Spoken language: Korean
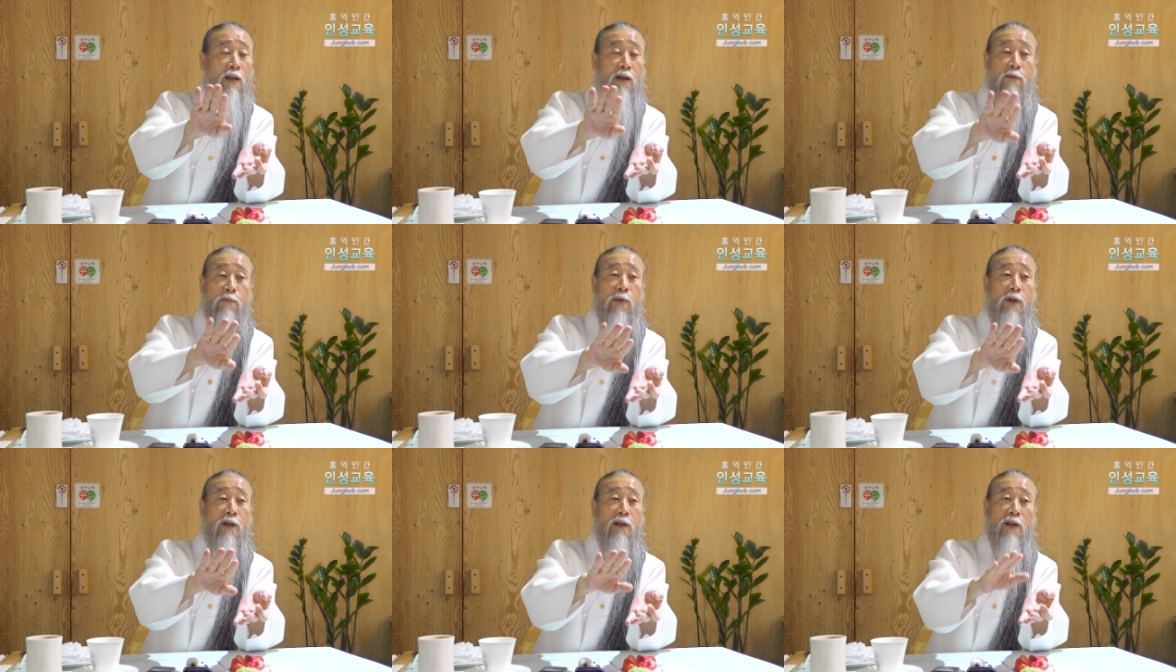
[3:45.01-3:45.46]

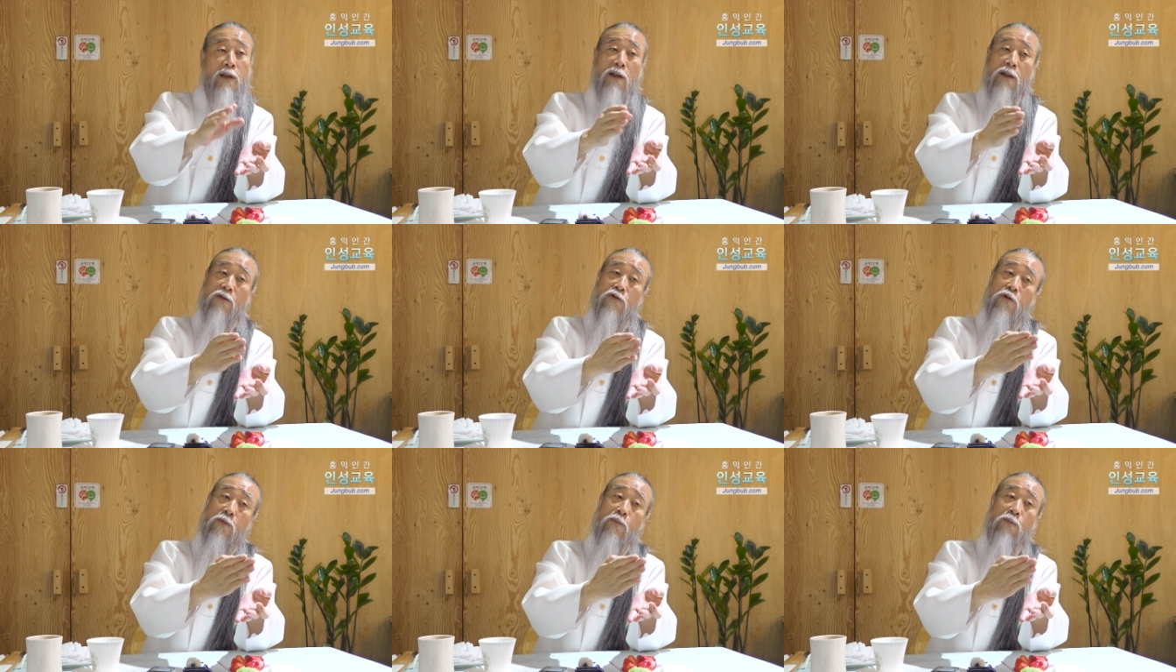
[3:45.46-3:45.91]
뭐,
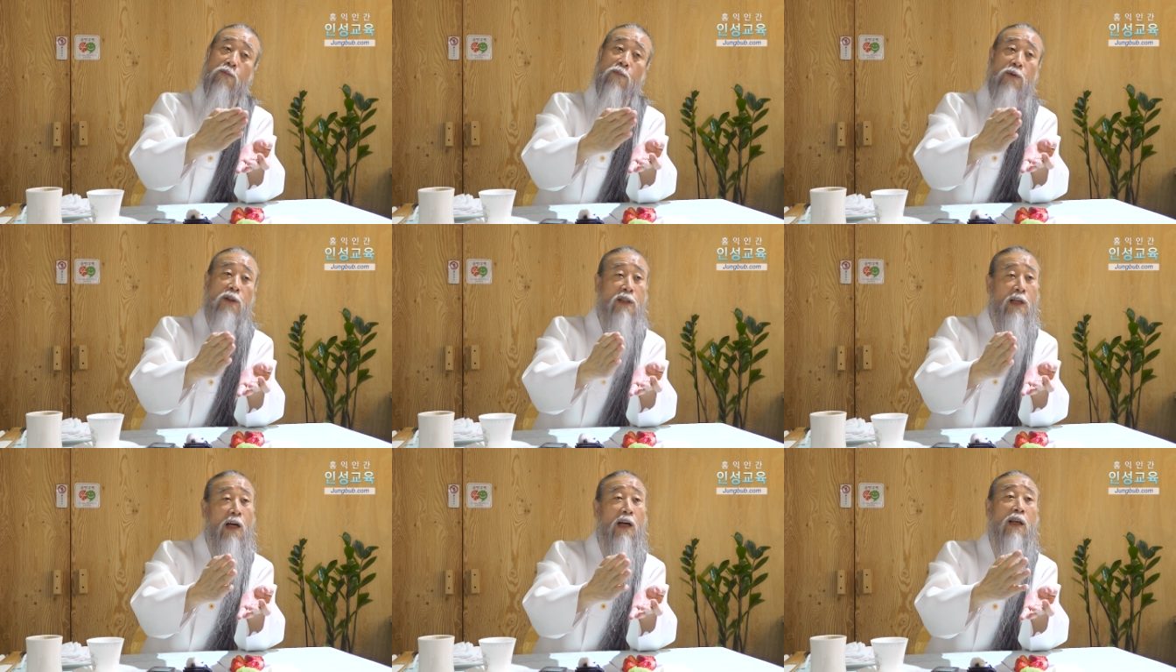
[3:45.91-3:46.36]
이 좀
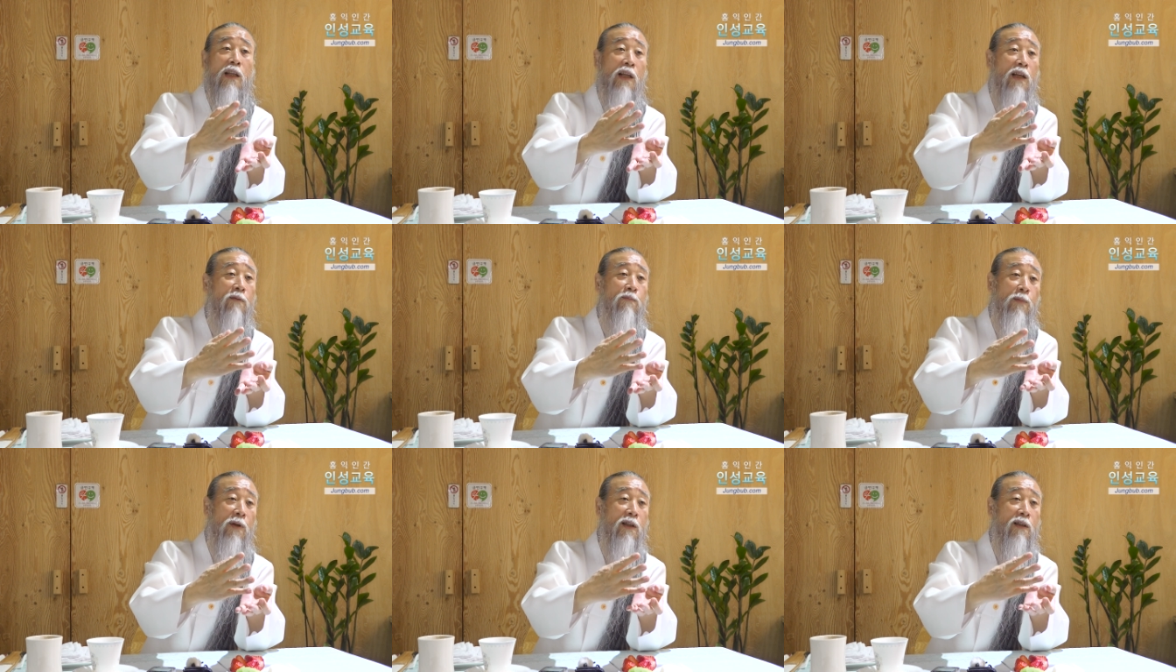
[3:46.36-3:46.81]

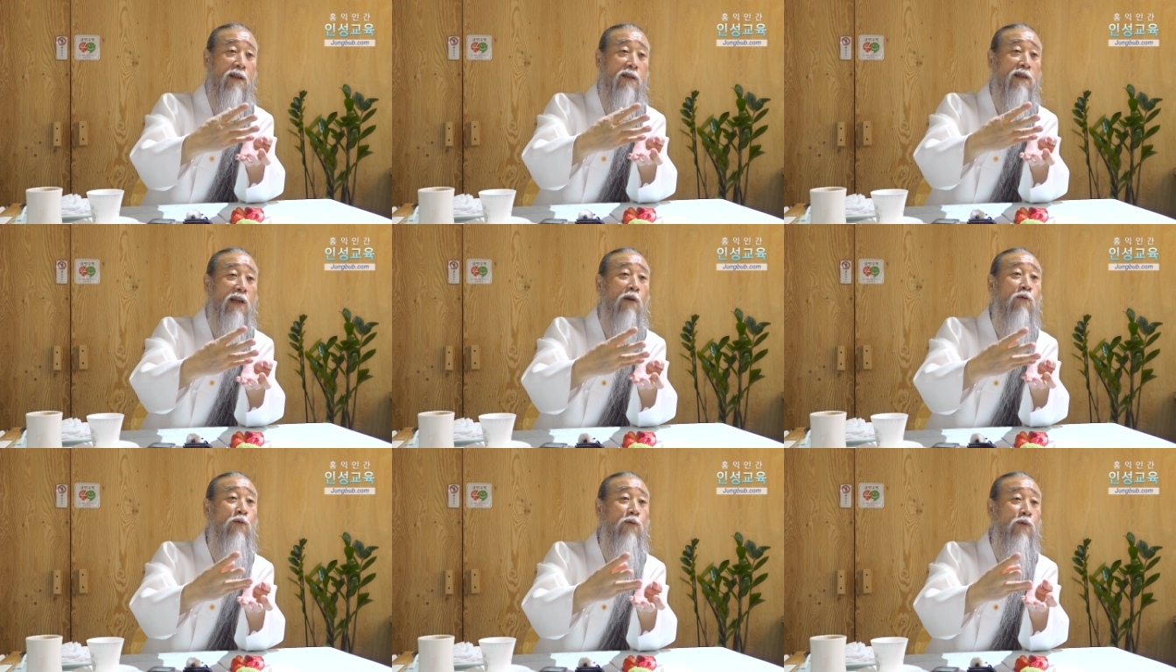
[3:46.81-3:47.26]
이상하게, 뭐,
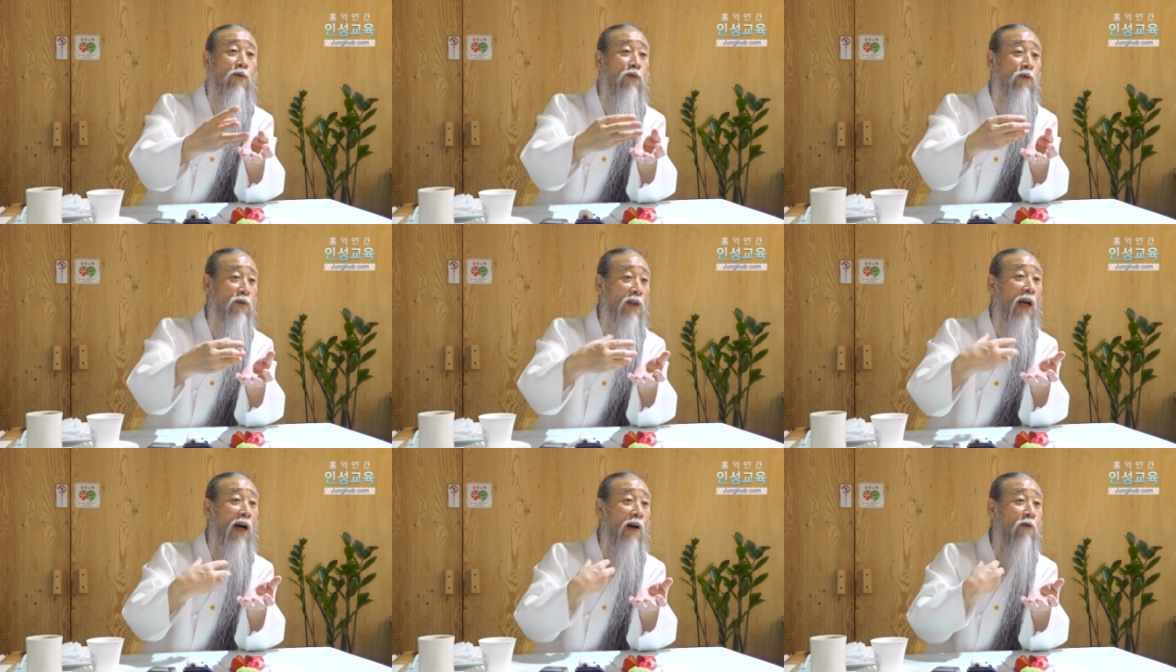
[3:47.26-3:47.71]

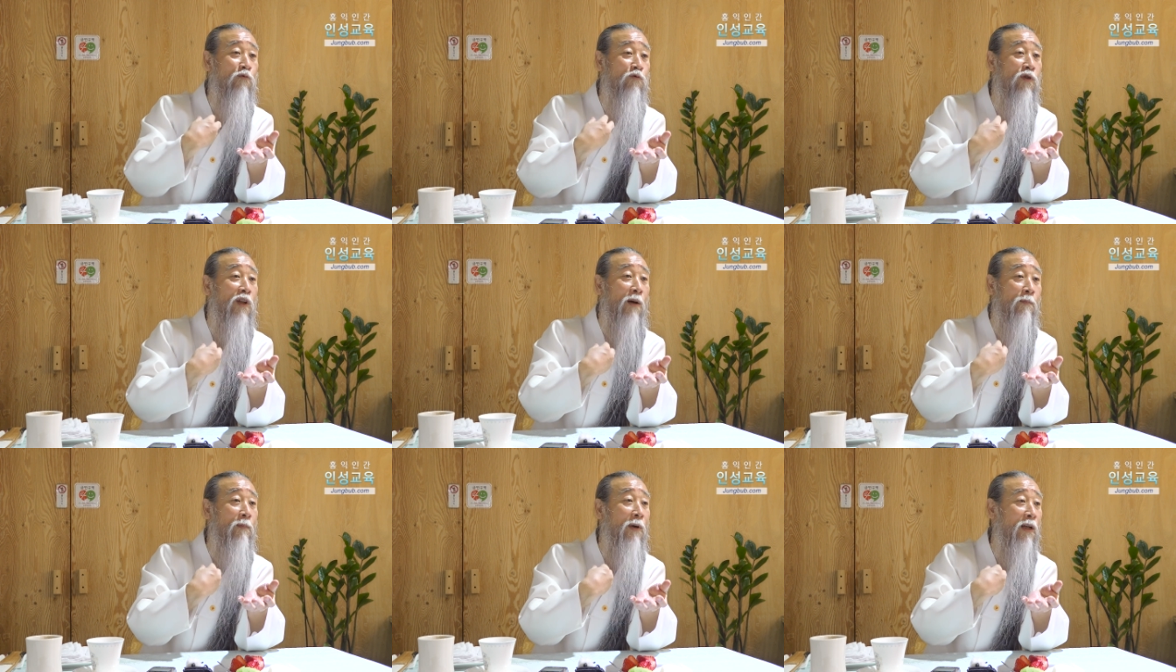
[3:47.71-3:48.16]
자꾸 내가
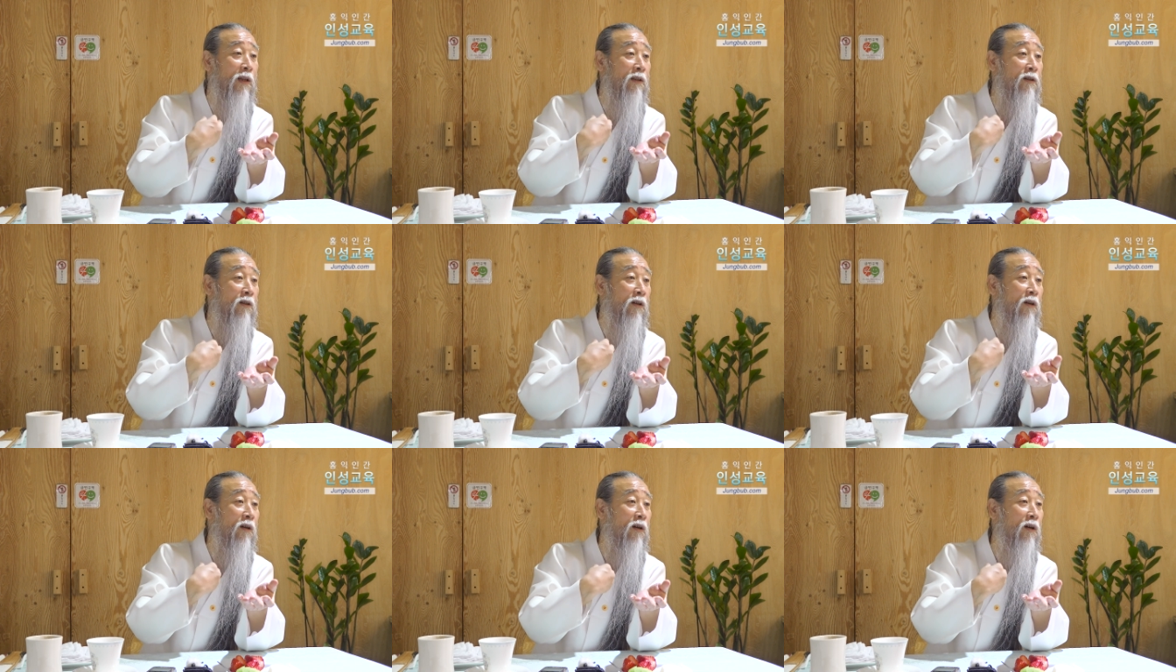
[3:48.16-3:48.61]
군단
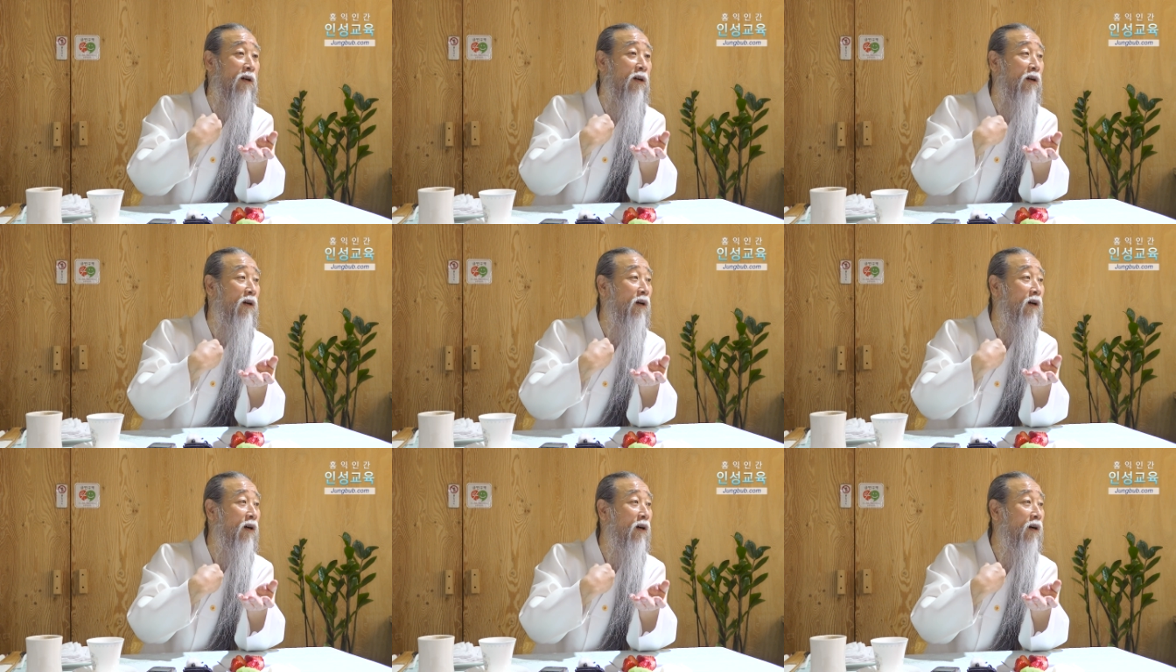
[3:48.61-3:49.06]

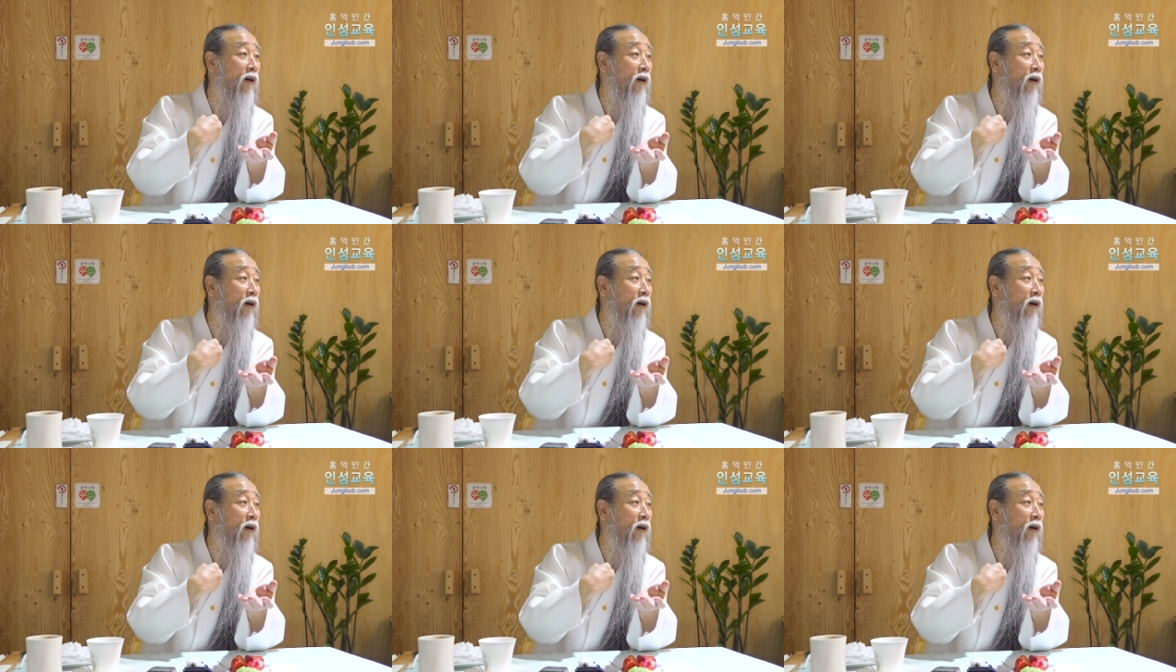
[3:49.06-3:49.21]
말이죠.